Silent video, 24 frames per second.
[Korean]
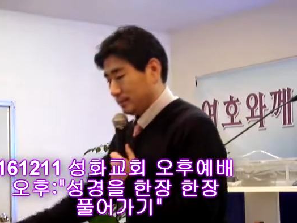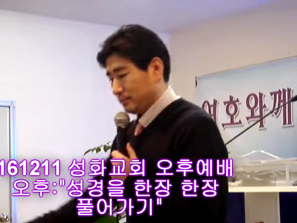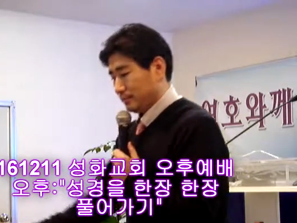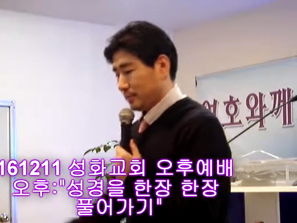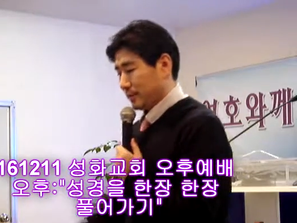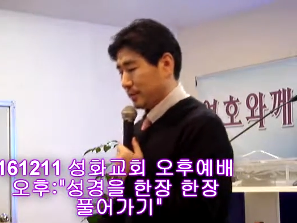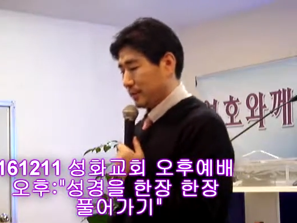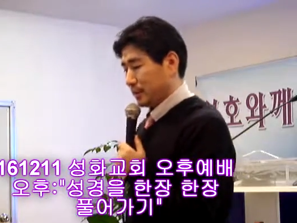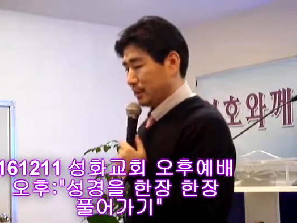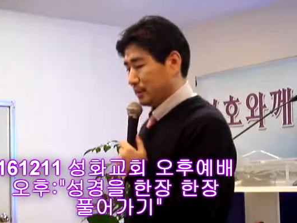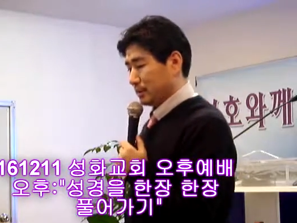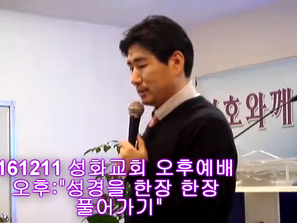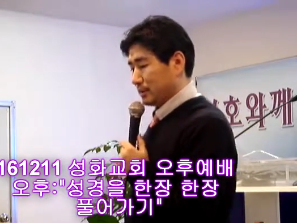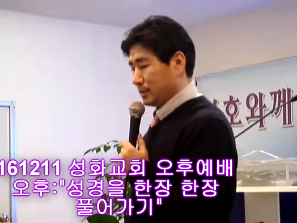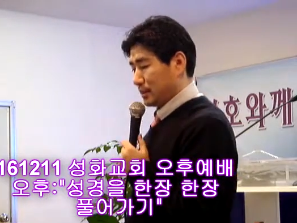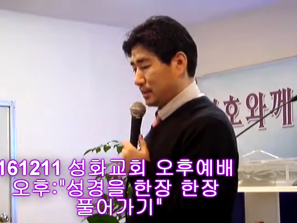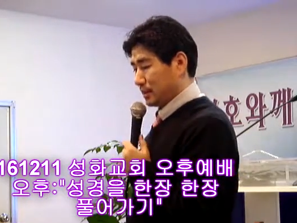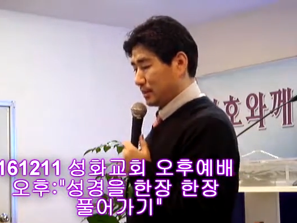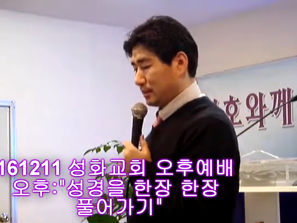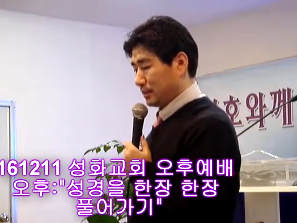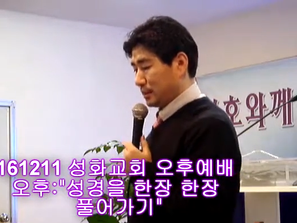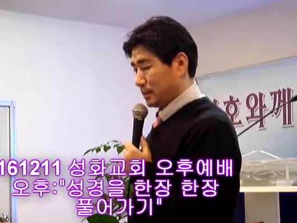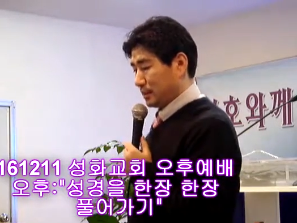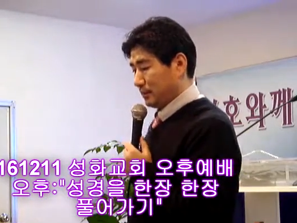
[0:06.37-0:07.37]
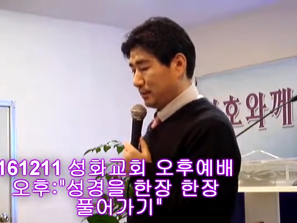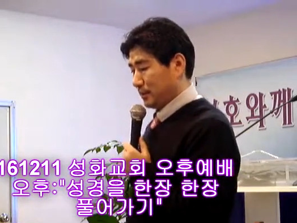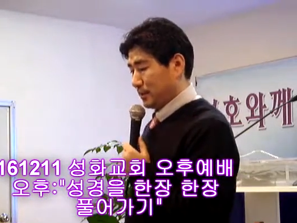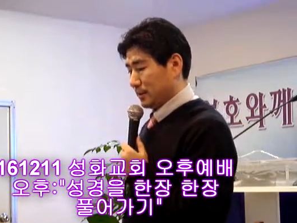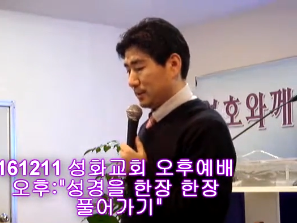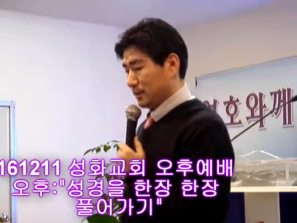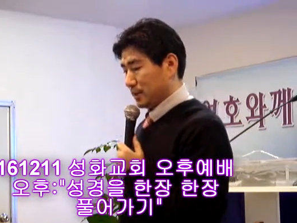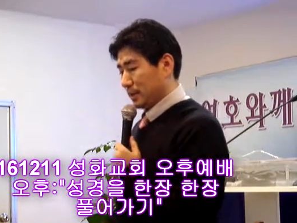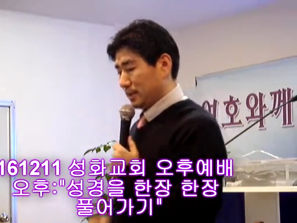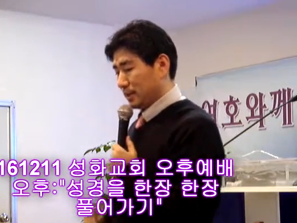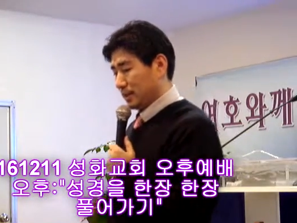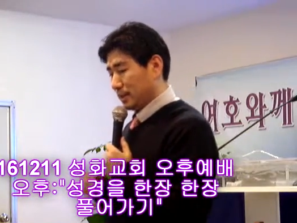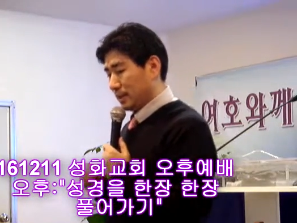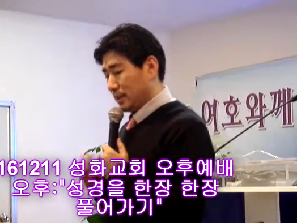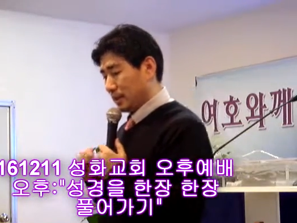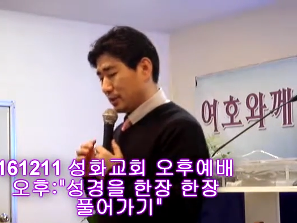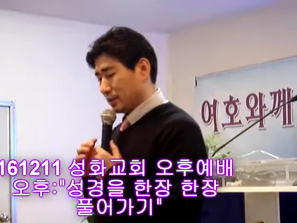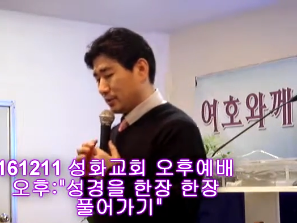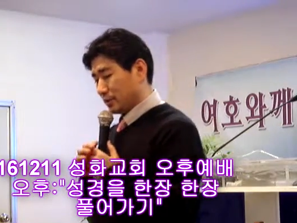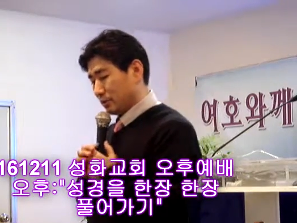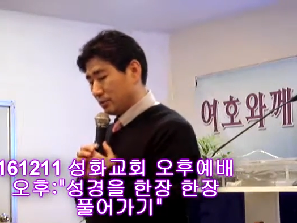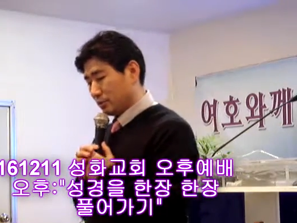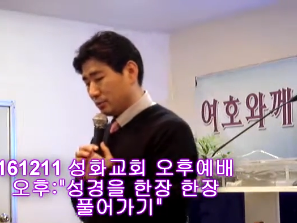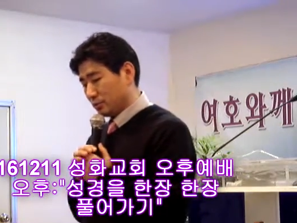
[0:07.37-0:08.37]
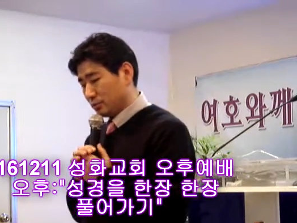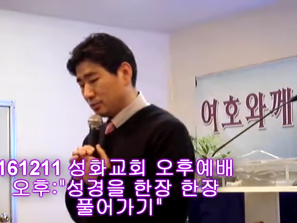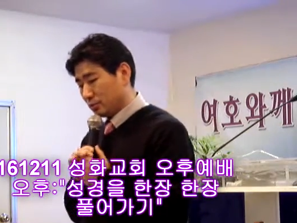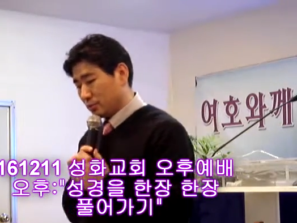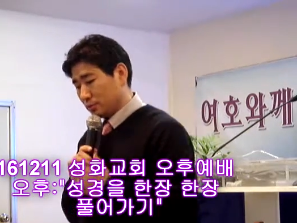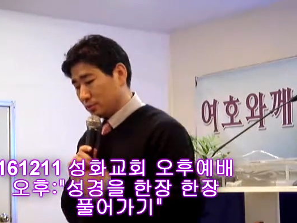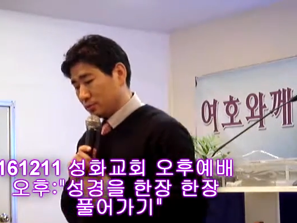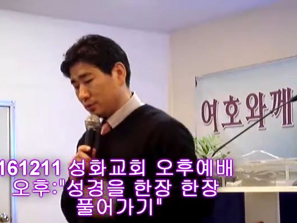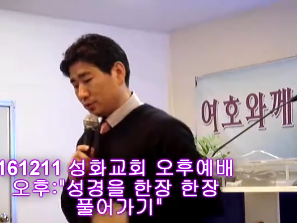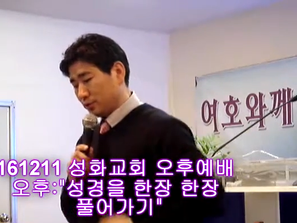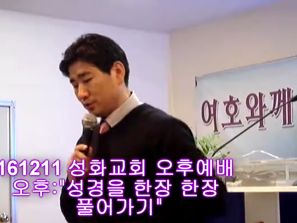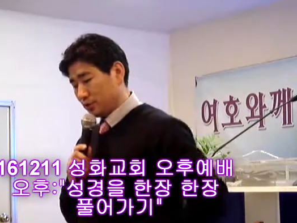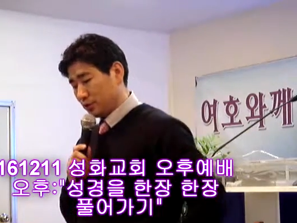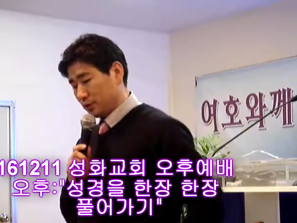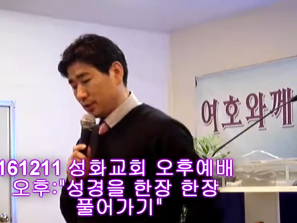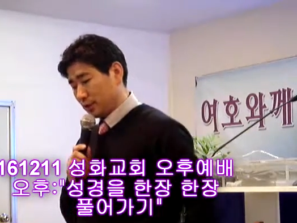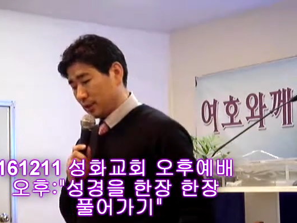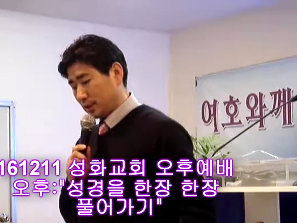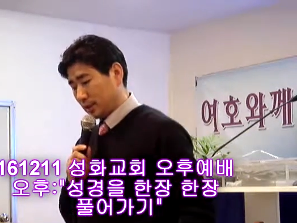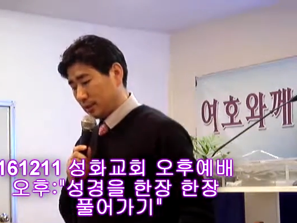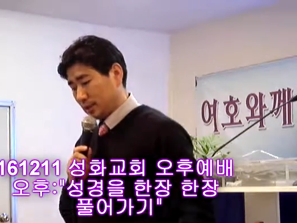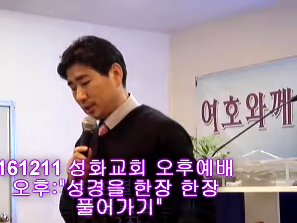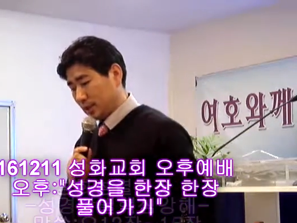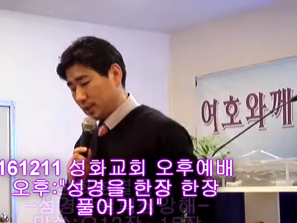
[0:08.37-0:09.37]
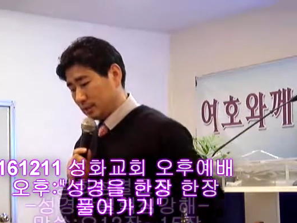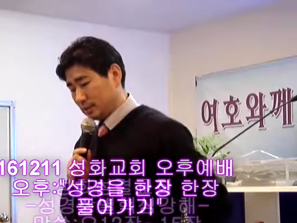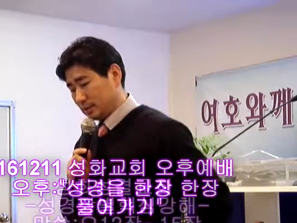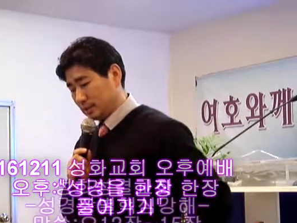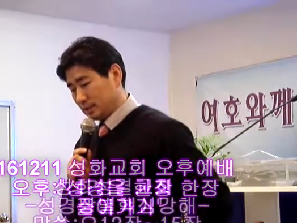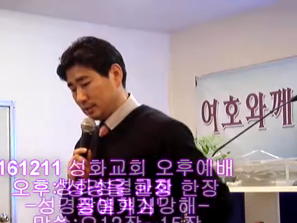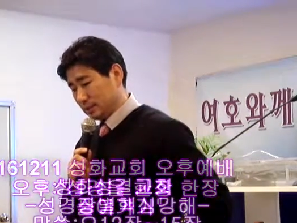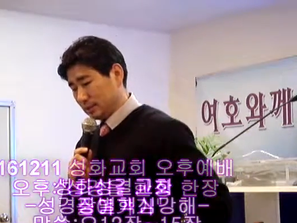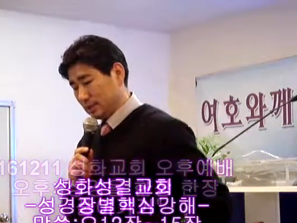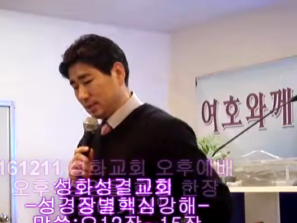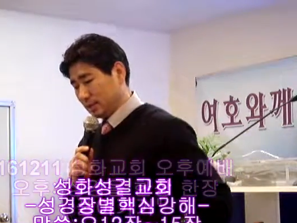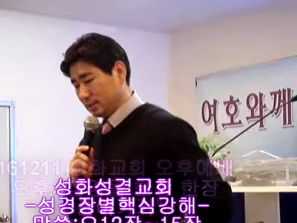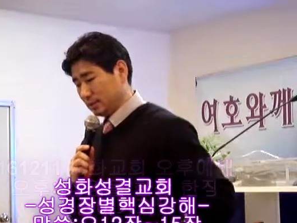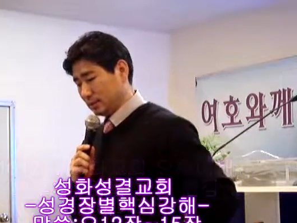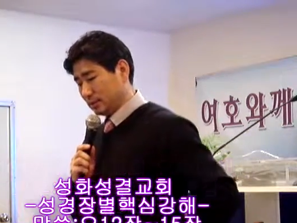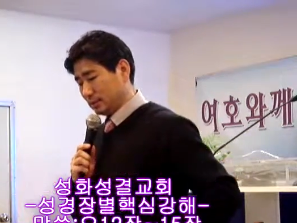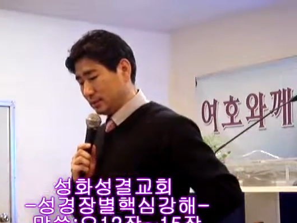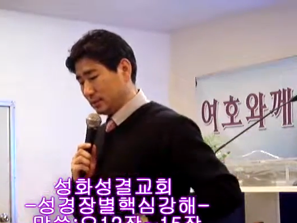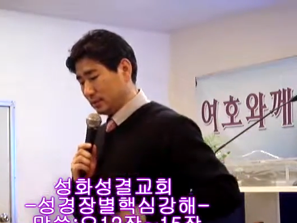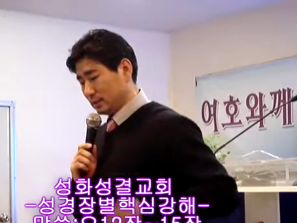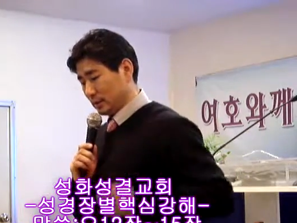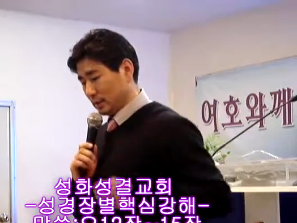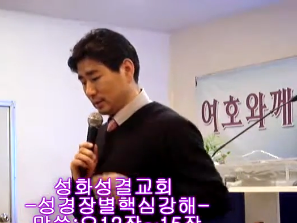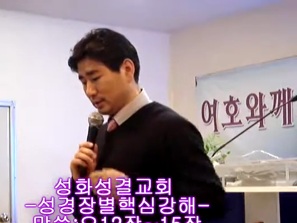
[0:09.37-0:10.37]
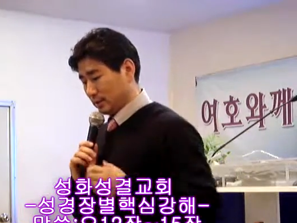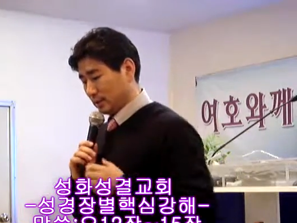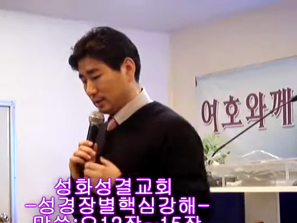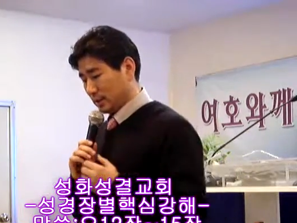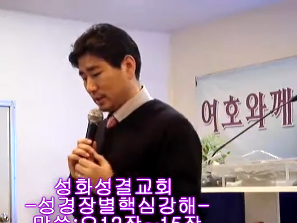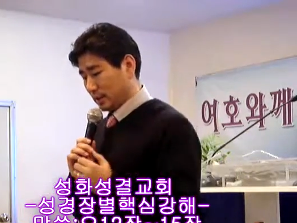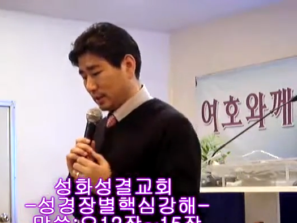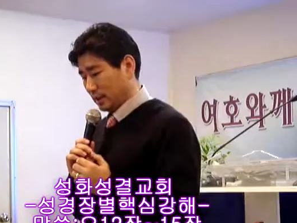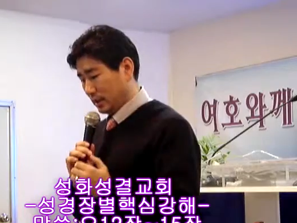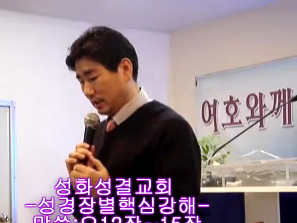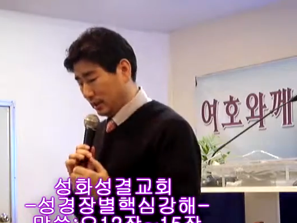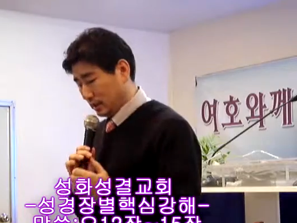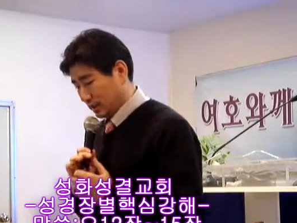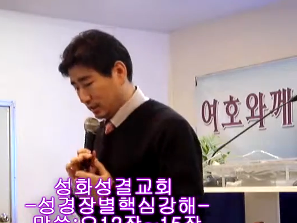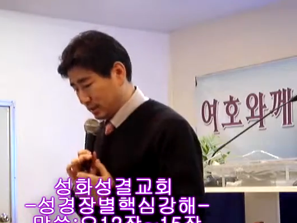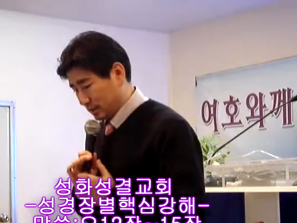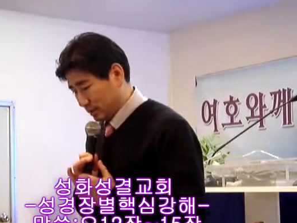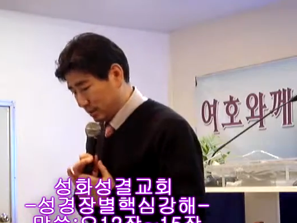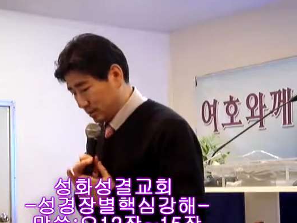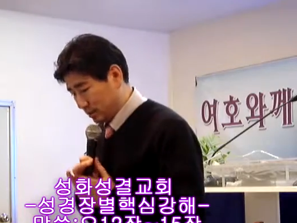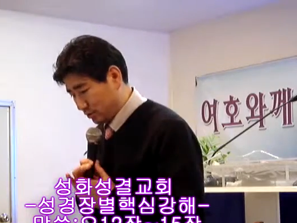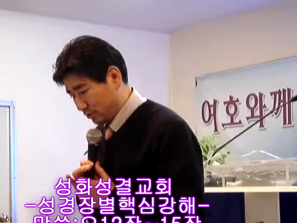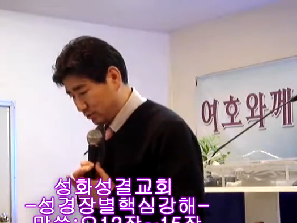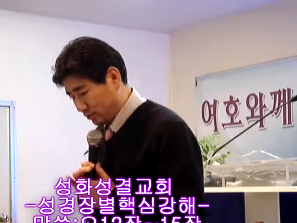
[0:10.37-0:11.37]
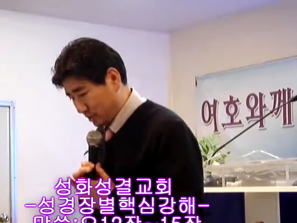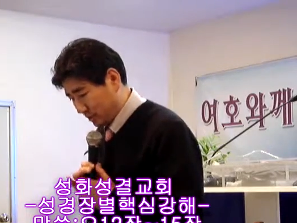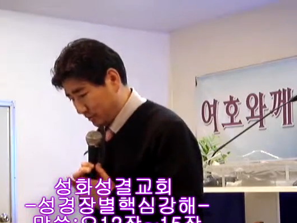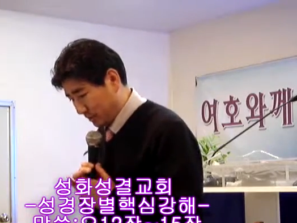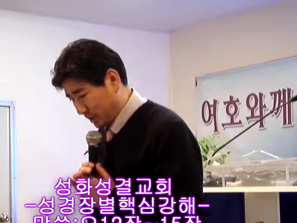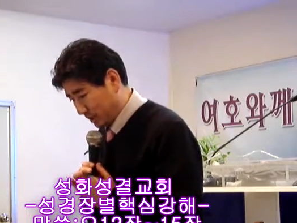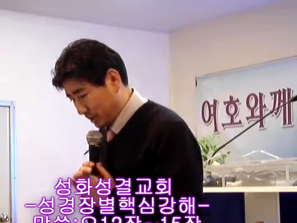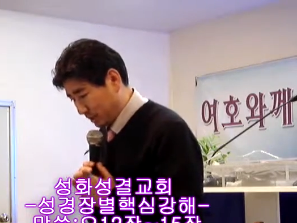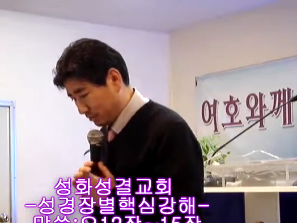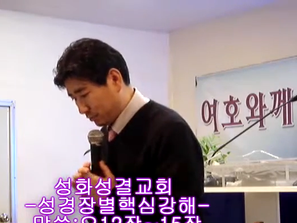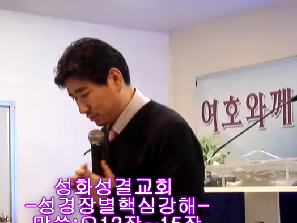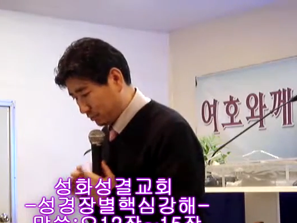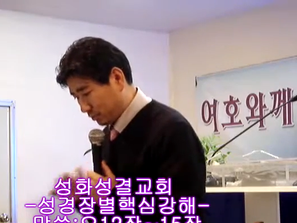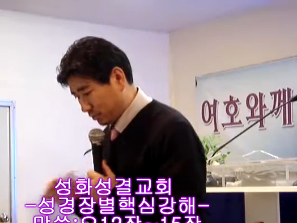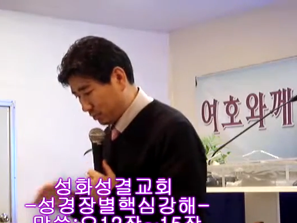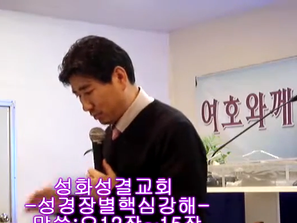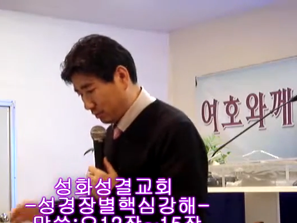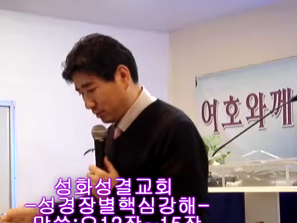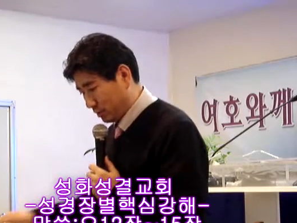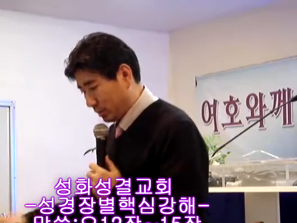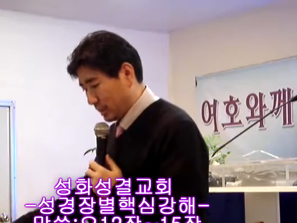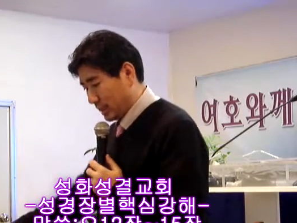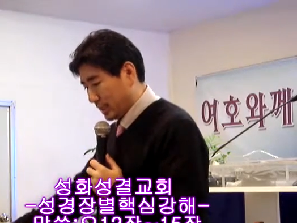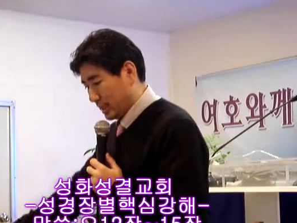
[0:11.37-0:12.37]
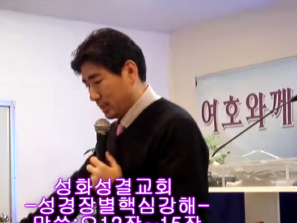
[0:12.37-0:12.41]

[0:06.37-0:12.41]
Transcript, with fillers: 마리아는 지극히 비싼 향유, 곧 순전한 나드 한 근을 가져다가 예수의 발에 붓고